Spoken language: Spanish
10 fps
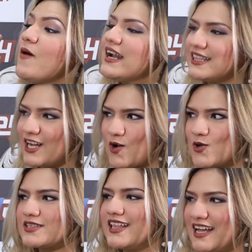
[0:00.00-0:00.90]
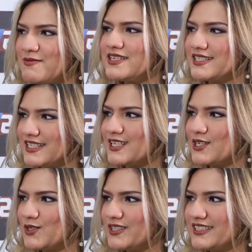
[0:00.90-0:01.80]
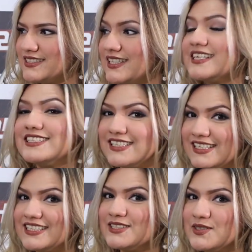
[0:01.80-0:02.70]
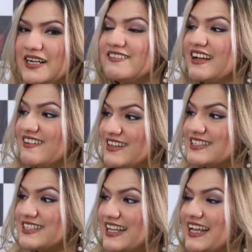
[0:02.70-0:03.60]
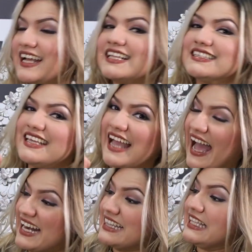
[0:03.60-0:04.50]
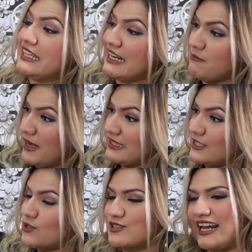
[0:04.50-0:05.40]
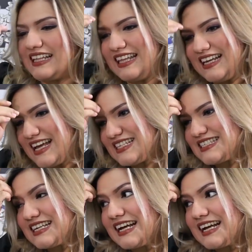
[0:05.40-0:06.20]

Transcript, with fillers: cuarta cosa, déjame decirlo desde chiquito hablabas de arte dramático, o sea, la tenías